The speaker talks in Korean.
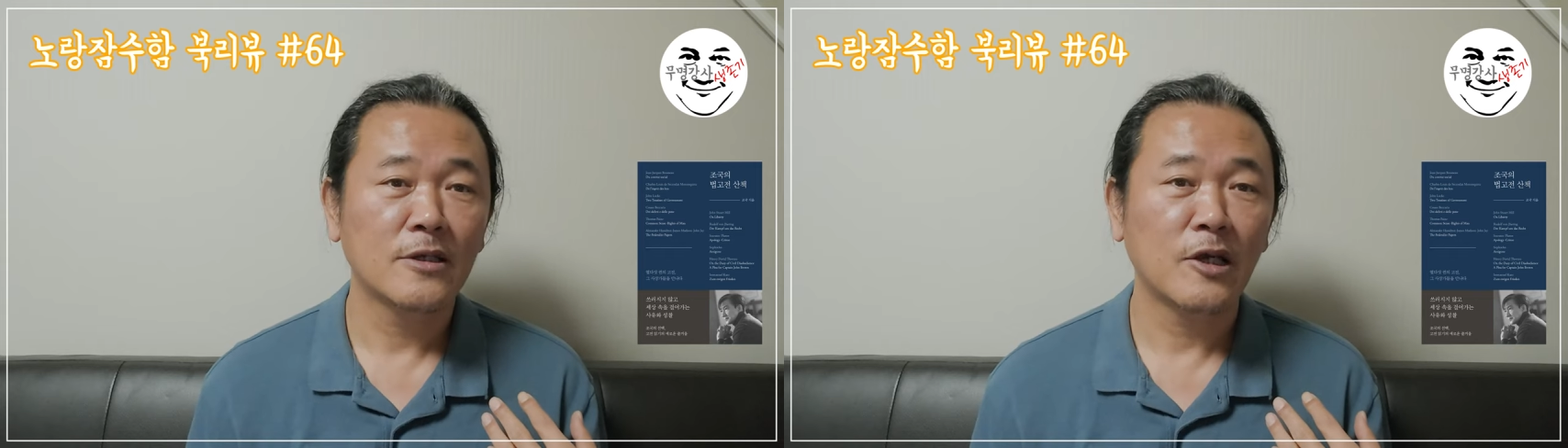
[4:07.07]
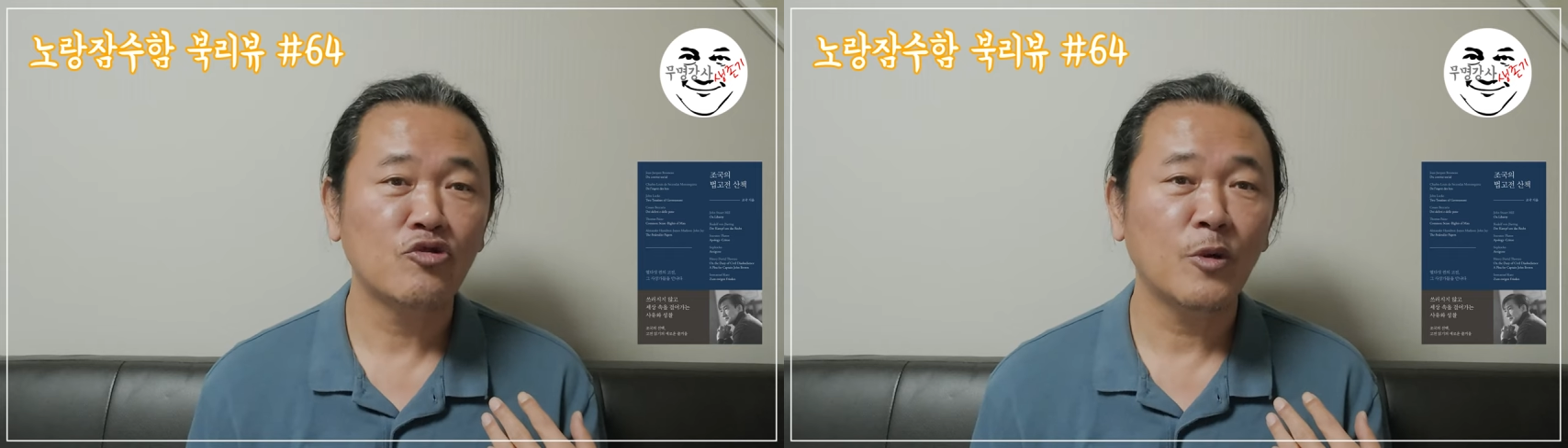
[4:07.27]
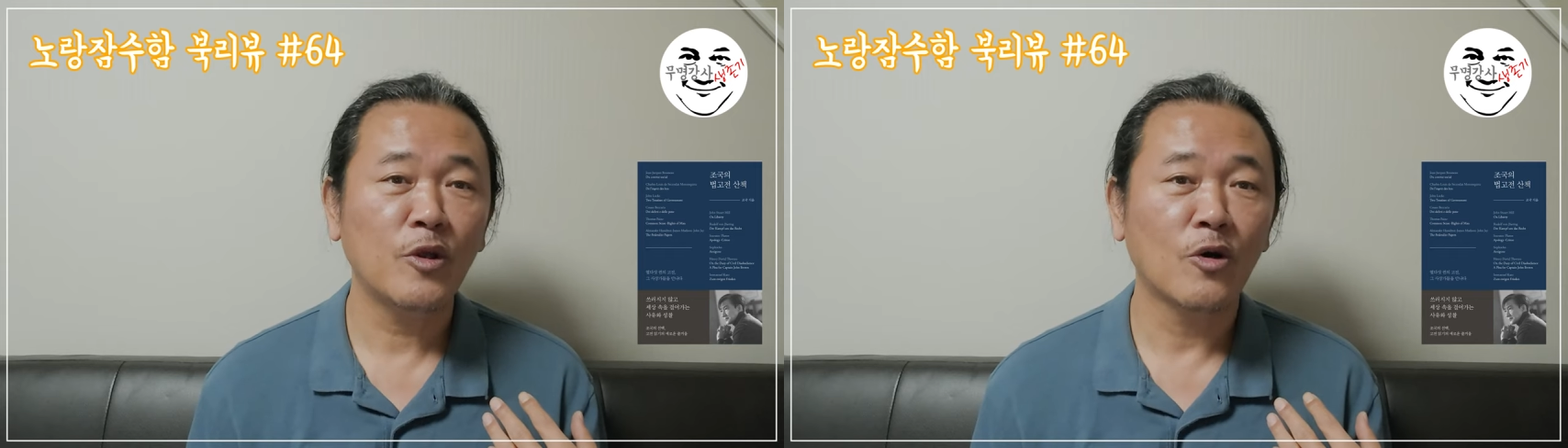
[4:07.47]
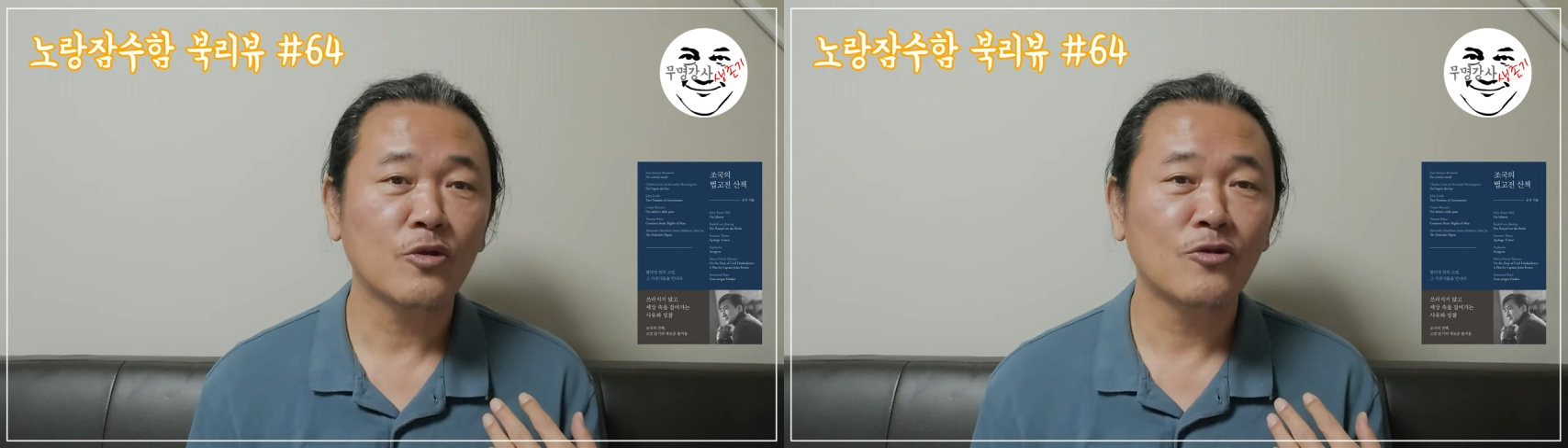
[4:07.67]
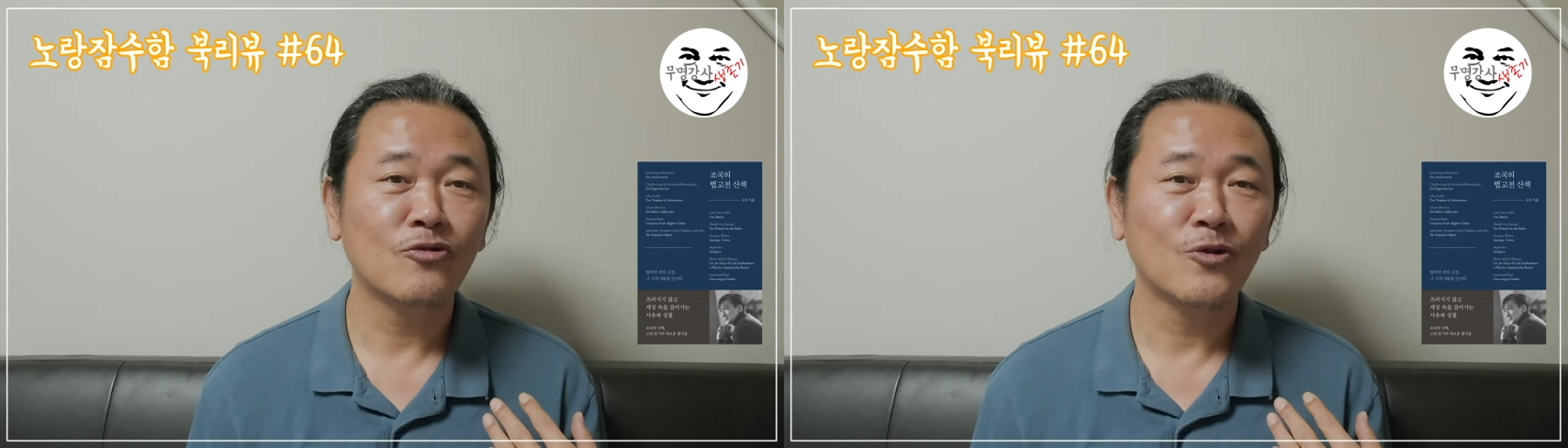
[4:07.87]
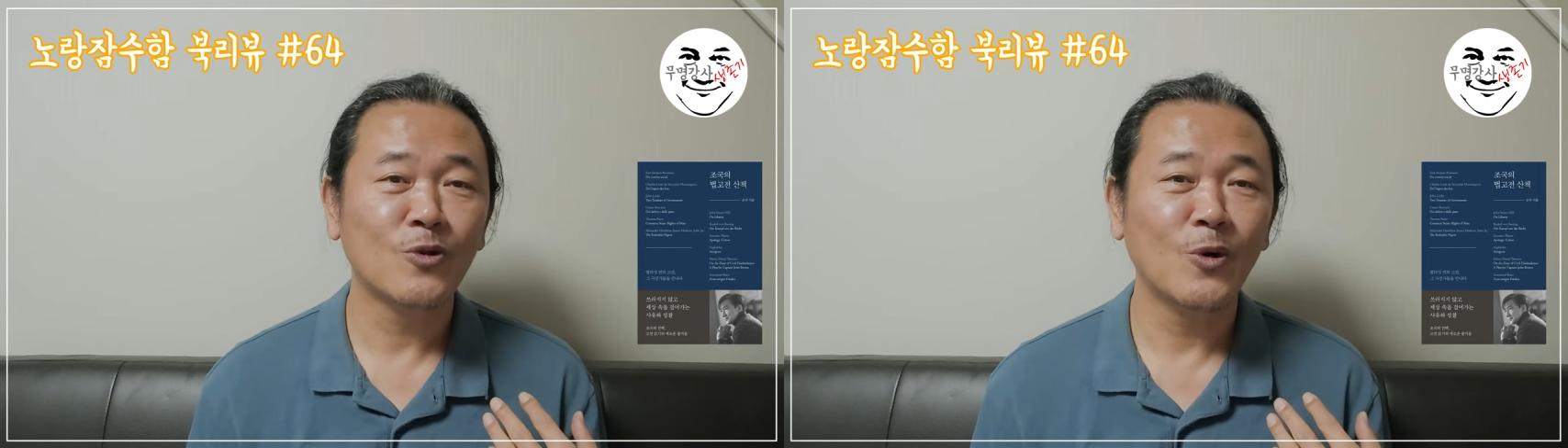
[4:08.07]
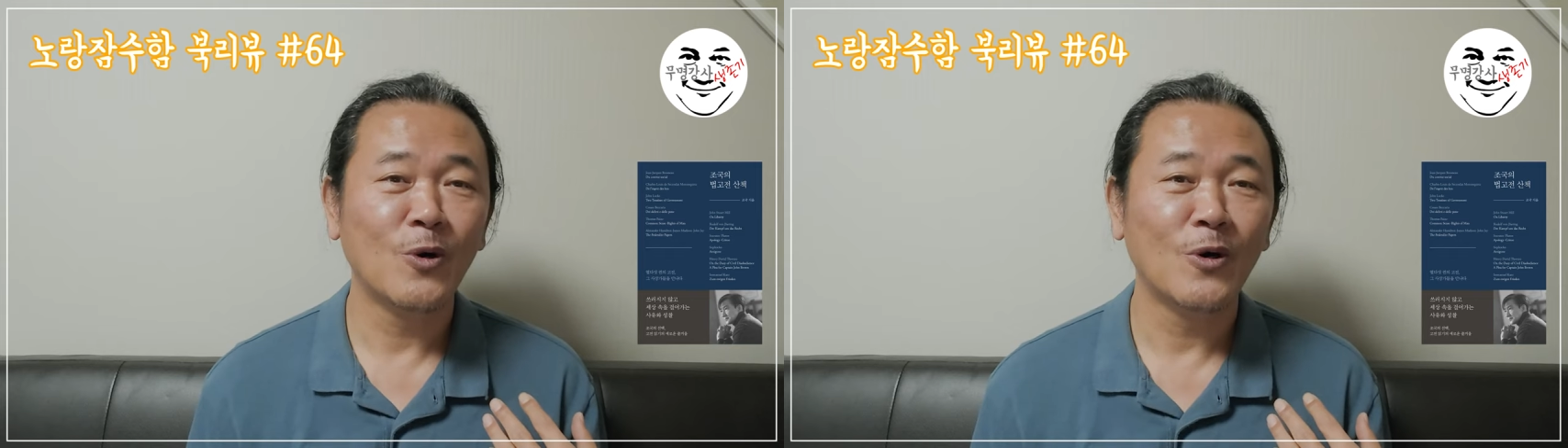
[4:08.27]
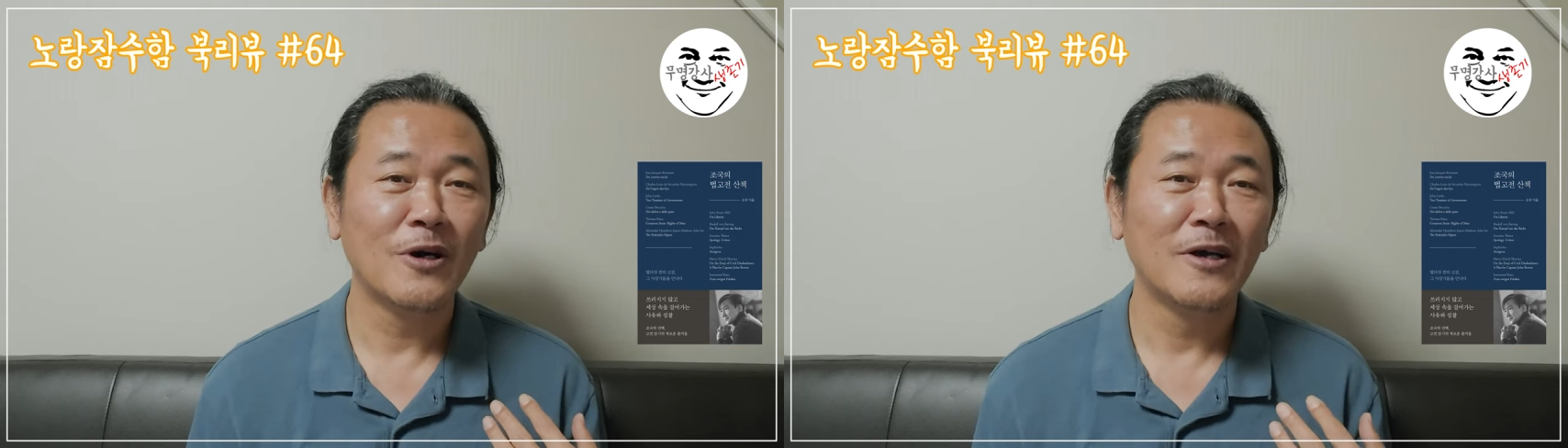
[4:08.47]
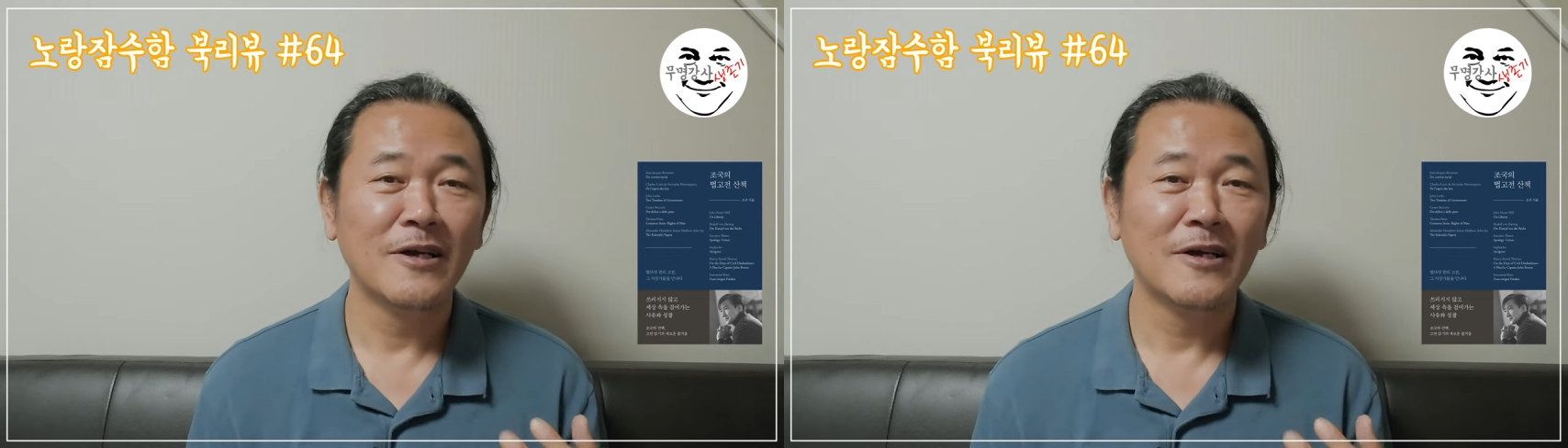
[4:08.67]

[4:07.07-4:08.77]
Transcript: 제 주변에 어떤 누구도